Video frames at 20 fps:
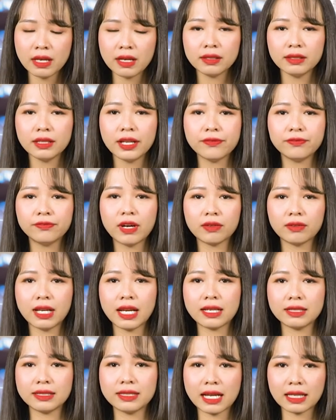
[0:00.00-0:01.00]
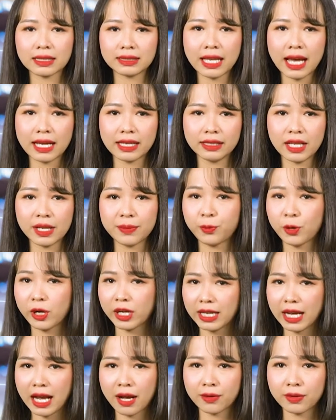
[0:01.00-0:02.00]
Điểm vào lệnh đặt tại điểm
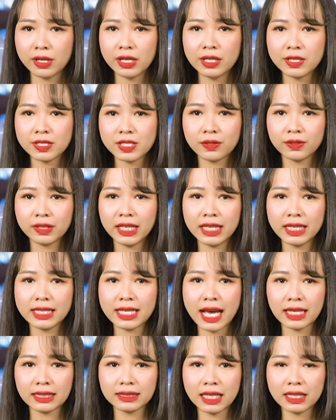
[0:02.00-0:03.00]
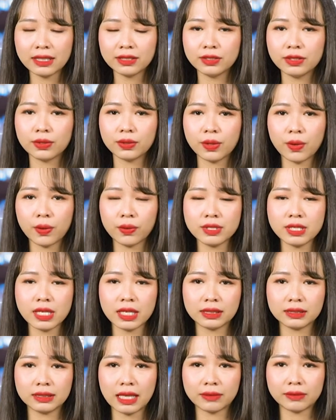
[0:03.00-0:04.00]
breakout sau khi giá cắt đường hỗ
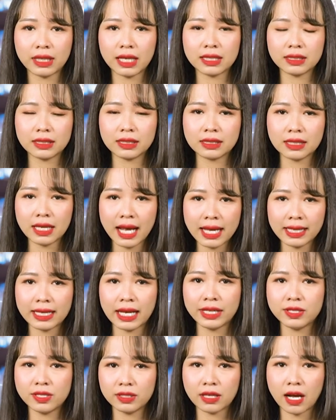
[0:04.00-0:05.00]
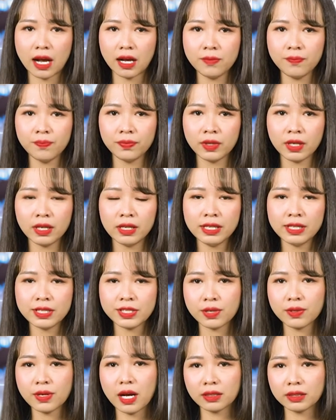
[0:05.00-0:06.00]
trợ tạo thành từ hai đáy trước đó.
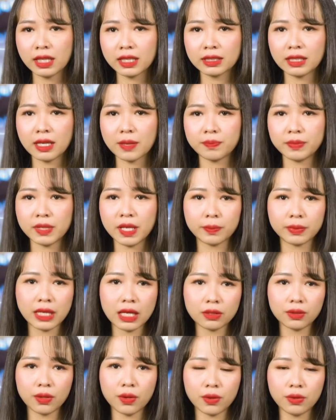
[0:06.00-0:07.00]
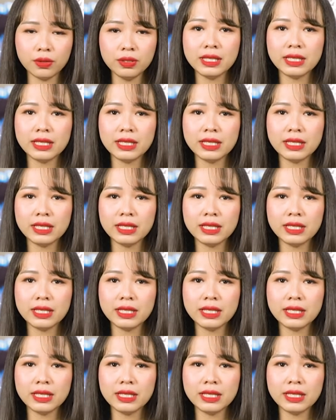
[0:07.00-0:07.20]
Sau đó thiết lập điểm cắt lỗ